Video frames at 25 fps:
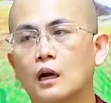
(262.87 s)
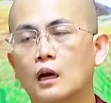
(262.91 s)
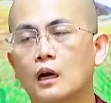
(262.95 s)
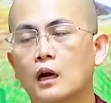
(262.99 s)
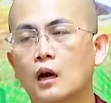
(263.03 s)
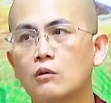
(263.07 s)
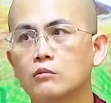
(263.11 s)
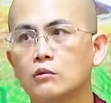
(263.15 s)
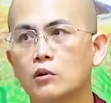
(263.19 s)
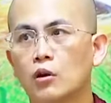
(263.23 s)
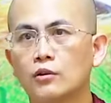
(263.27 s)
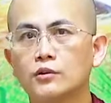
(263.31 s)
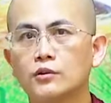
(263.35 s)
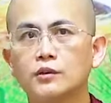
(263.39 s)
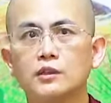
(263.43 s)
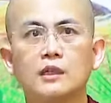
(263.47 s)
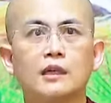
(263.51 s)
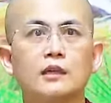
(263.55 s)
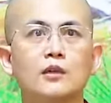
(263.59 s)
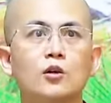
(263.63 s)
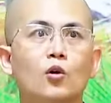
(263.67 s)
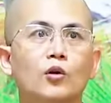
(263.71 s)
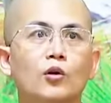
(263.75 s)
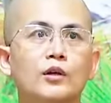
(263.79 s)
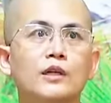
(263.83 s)
không có những
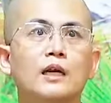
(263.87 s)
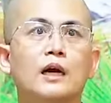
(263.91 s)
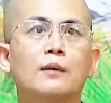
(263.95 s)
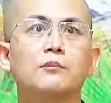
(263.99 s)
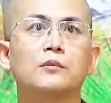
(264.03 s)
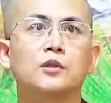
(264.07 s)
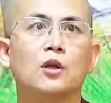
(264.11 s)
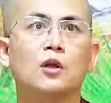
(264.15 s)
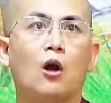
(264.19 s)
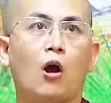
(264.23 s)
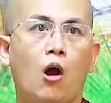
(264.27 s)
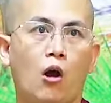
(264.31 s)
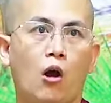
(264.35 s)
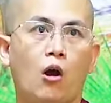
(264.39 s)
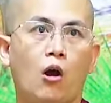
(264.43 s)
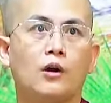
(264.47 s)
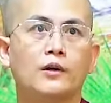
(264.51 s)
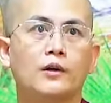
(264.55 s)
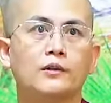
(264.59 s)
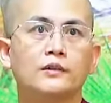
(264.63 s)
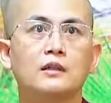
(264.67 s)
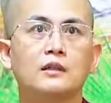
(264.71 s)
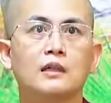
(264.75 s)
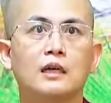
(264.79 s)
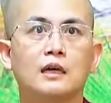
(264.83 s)
cái nỗi nầm nhỏ
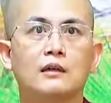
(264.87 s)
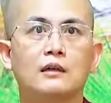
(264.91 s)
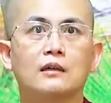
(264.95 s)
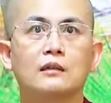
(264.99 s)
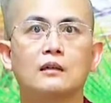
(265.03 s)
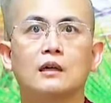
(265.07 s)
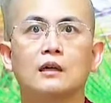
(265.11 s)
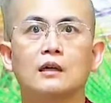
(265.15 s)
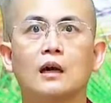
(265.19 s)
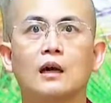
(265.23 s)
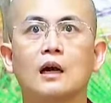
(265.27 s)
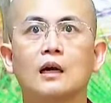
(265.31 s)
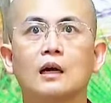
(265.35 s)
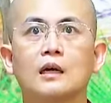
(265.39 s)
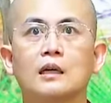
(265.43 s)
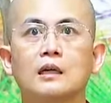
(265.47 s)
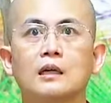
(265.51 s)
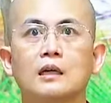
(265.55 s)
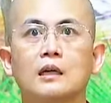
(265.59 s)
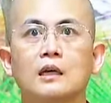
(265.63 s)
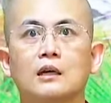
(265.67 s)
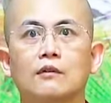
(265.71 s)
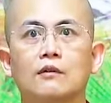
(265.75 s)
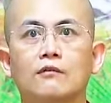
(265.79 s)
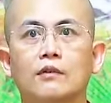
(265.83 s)
tức là người ấy
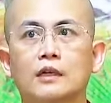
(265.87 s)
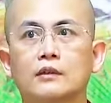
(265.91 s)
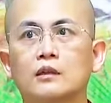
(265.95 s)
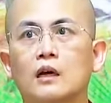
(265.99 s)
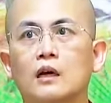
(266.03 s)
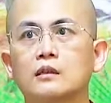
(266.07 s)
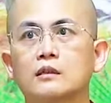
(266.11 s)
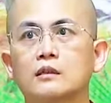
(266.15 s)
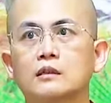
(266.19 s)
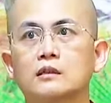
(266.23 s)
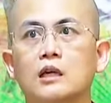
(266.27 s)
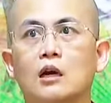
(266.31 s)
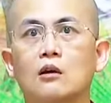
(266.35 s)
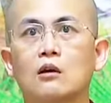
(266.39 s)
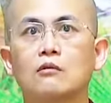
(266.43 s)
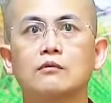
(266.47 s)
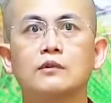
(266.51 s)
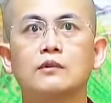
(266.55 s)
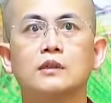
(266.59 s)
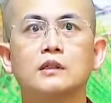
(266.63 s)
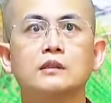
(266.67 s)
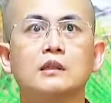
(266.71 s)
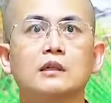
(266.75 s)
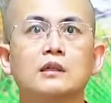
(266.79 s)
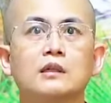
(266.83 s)
phải thận trọng
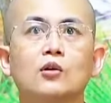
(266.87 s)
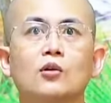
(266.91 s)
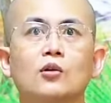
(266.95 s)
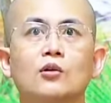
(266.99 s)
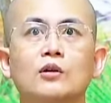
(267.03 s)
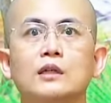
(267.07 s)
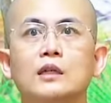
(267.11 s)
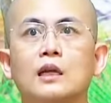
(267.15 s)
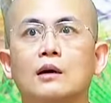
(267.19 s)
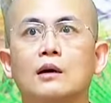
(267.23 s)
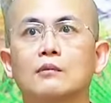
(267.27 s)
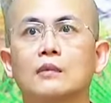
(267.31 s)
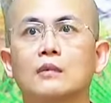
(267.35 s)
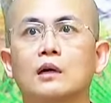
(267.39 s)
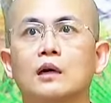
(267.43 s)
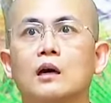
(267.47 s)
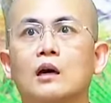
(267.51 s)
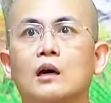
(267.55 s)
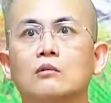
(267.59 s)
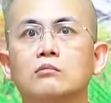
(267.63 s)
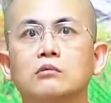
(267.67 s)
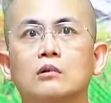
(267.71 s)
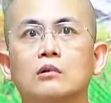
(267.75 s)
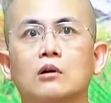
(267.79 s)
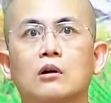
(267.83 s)
với những cái nỗi nầm
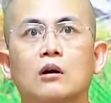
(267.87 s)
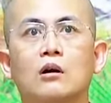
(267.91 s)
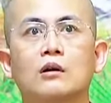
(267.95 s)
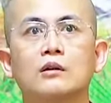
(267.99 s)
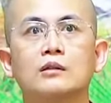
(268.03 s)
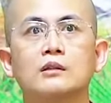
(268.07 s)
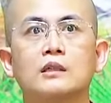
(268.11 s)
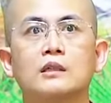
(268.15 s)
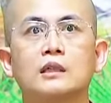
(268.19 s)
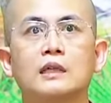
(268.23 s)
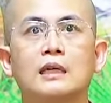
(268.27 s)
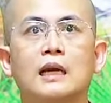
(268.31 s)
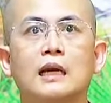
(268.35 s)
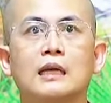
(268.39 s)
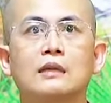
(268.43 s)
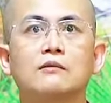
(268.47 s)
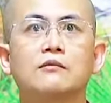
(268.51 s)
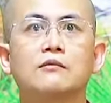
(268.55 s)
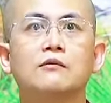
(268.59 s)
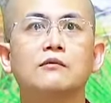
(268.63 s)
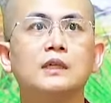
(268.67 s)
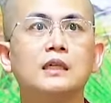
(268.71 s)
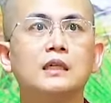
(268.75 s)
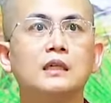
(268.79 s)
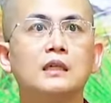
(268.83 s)
không có những cái hành
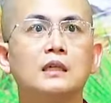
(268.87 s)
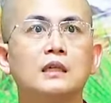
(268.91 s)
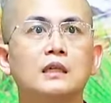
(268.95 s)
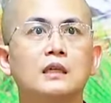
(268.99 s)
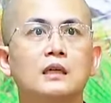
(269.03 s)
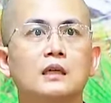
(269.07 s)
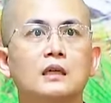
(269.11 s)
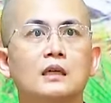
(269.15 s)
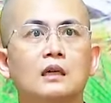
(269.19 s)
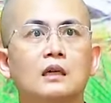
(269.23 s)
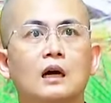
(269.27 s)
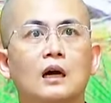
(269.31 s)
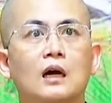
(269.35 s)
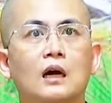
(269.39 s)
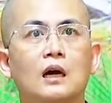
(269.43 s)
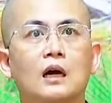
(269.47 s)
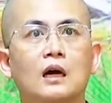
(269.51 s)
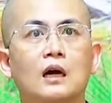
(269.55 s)
vi uh,